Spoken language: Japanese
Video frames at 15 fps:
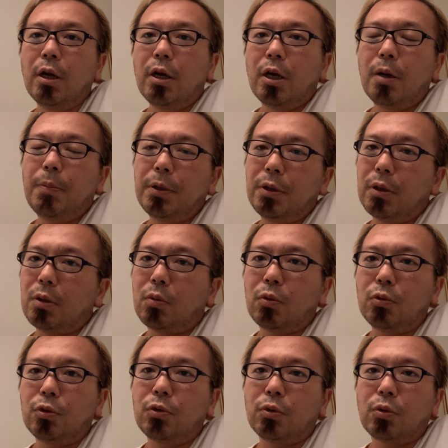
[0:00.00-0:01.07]
やっぱりなんかこ
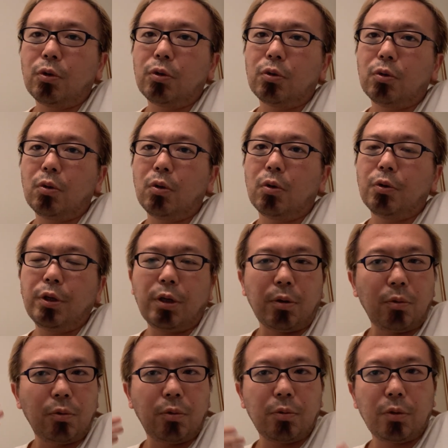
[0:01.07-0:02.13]
の人といるとね
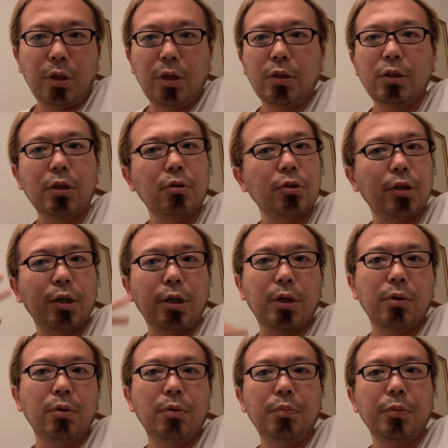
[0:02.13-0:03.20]
この定期チェックじゃないけ
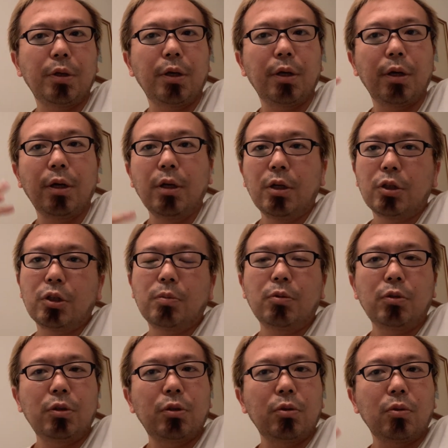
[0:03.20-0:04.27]
どで自分
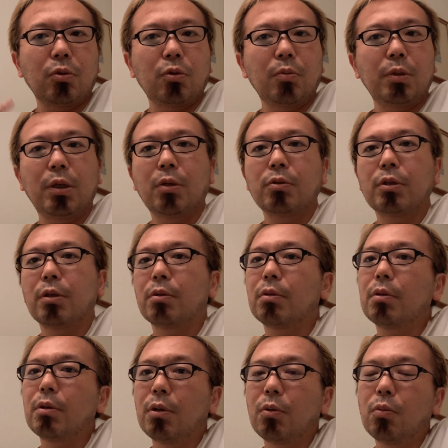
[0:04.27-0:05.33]
自身のこと見直せる、
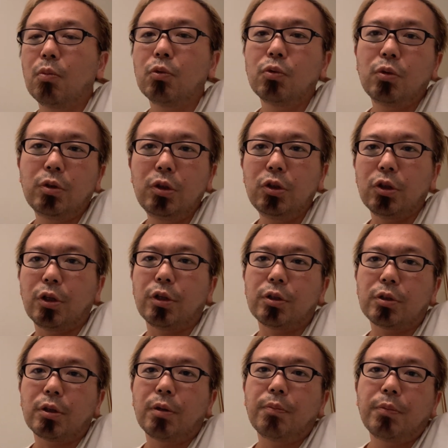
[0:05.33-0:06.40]
ね、それいいじゃないですか